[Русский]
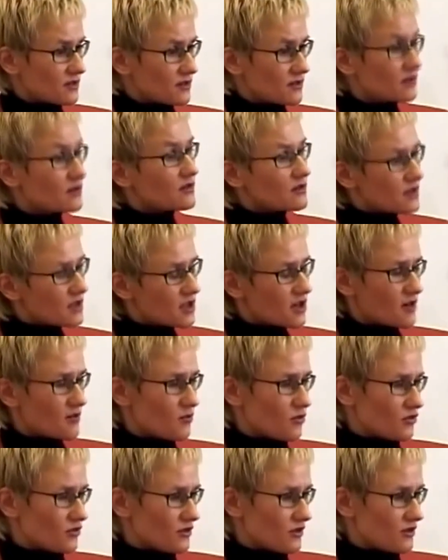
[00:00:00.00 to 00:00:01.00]
не
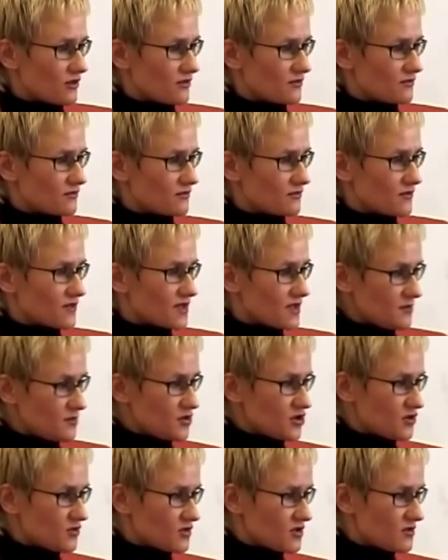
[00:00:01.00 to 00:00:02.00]
работая.
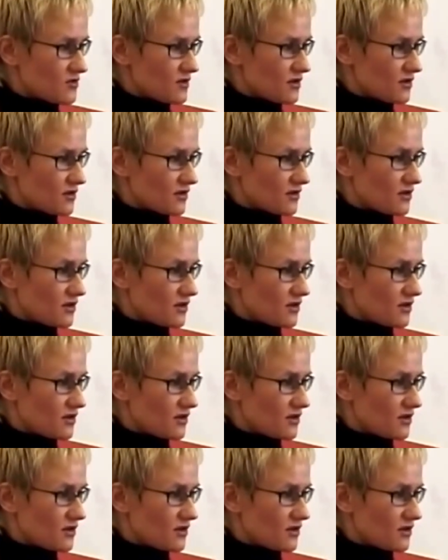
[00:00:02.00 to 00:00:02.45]
Запишем себе это.